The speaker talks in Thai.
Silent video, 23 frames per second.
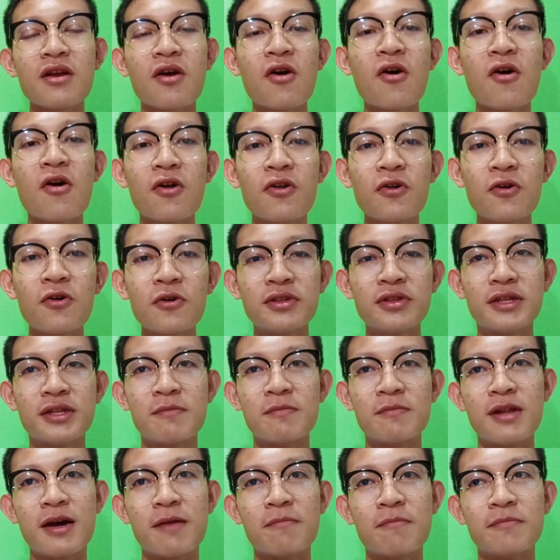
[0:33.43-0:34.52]
ขอโทษ
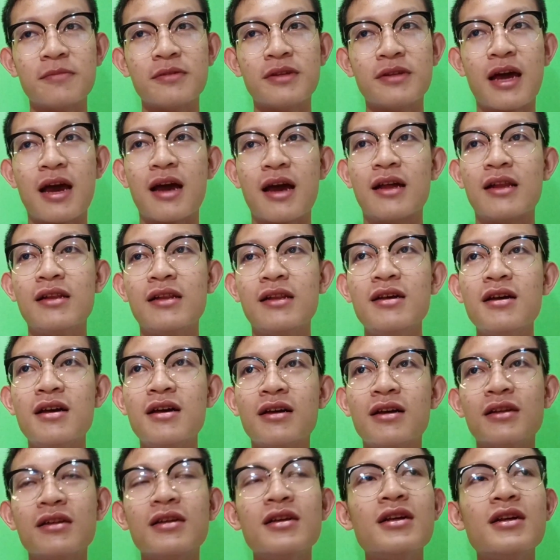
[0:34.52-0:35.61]
สำหรับหนังเรื่อง
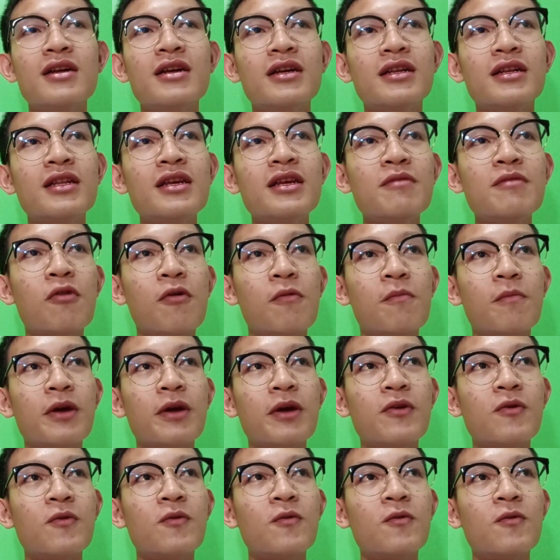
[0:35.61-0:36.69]
ที่ผมไป
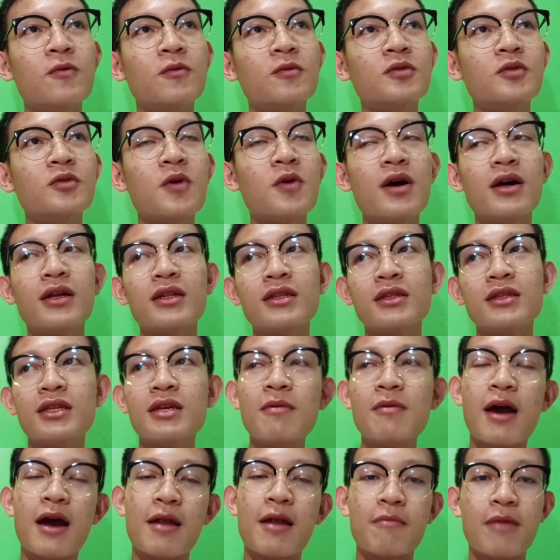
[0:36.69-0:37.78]
ดูช่วงที่
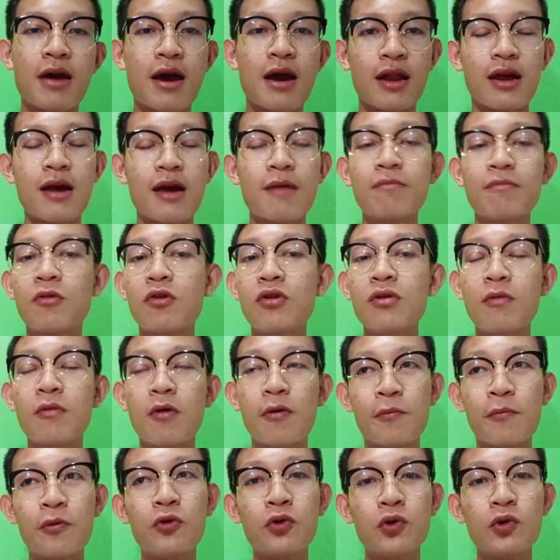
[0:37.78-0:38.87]
ผ่านมานะครับคือผ
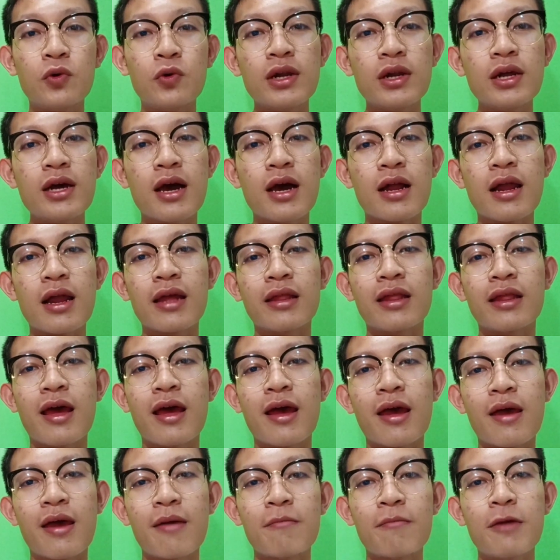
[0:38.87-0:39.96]
มดูทุกเรื่องแหละแต่
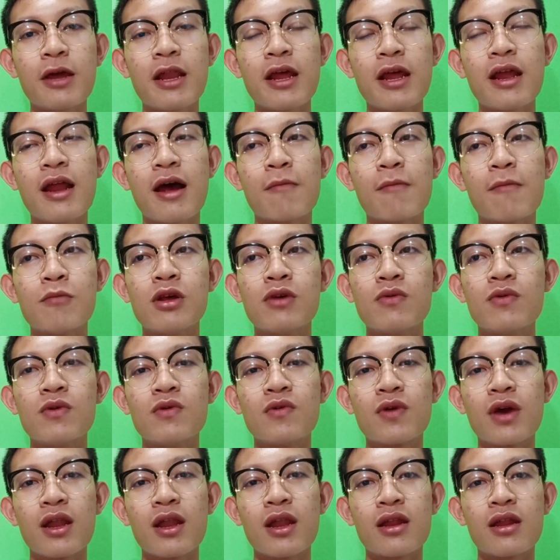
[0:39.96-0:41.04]
ไม่ได้ทำรีวิว
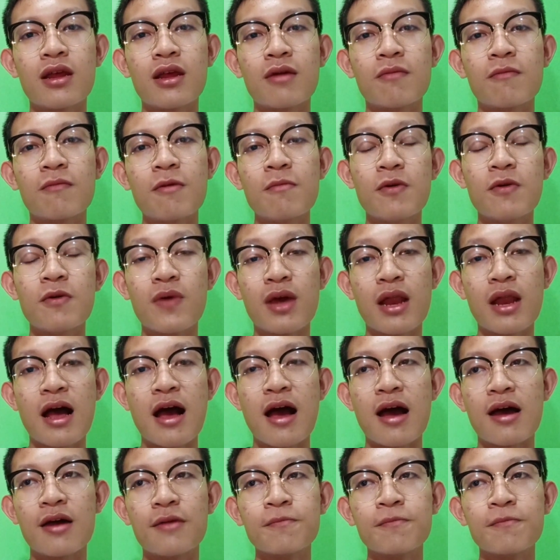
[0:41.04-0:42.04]
แค่นั้นเองไม่มีเวลา